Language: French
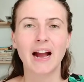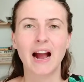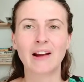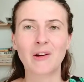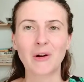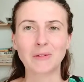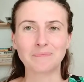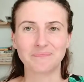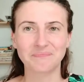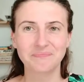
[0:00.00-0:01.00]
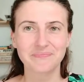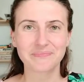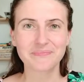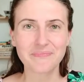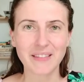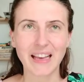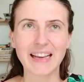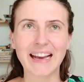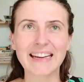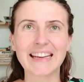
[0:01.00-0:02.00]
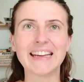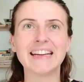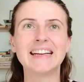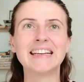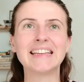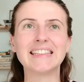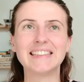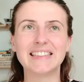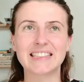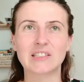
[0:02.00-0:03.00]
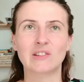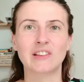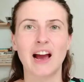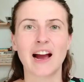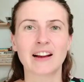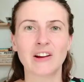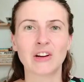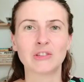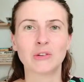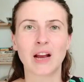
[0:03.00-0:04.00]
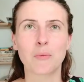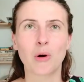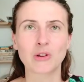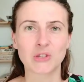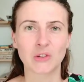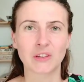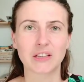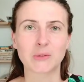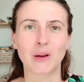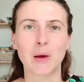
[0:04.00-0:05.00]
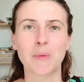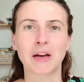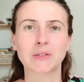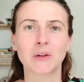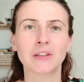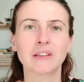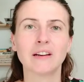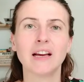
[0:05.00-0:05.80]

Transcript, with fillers: Alors, quelle est l'idée centrale de l'approche centrée sur la personne